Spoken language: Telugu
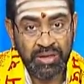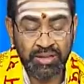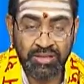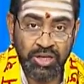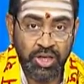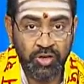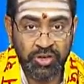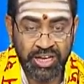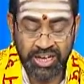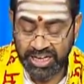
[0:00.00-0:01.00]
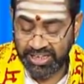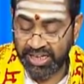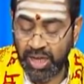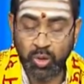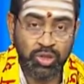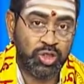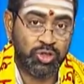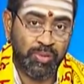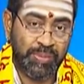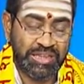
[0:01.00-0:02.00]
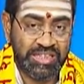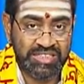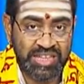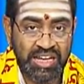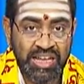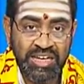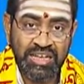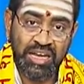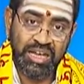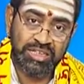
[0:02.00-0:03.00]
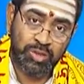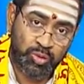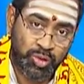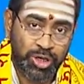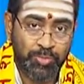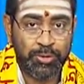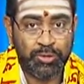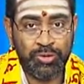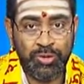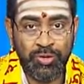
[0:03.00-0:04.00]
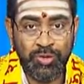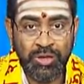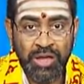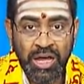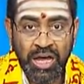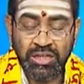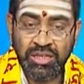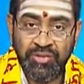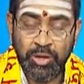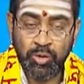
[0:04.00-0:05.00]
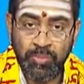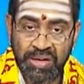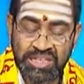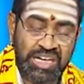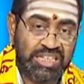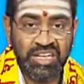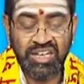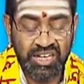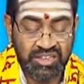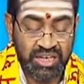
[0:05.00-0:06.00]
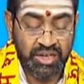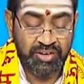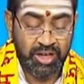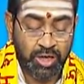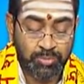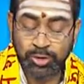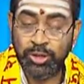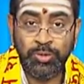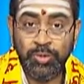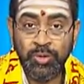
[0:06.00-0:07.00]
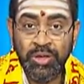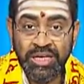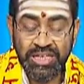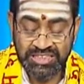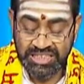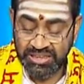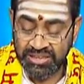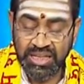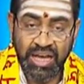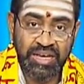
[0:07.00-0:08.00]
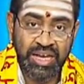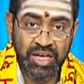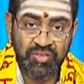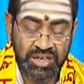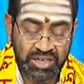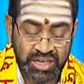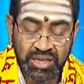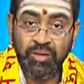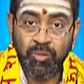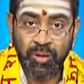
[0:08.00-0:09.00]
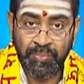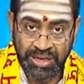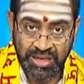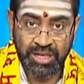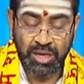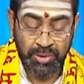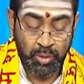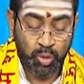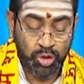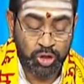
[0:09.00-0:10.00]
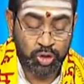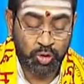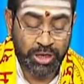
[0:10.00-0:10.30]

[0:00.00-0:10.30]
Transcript: ఎంత ఏనుక్కైనా గట్టిగా గొలుసులతో బంధిస్తే ఎలాగైతే కృంగిపోతుందో అంతవరకు మదగజంలా తిరిగినట్టు కంసుడు ఈ చింత అనేటువంటి ఒక భయంకరమైన గొలుసుతో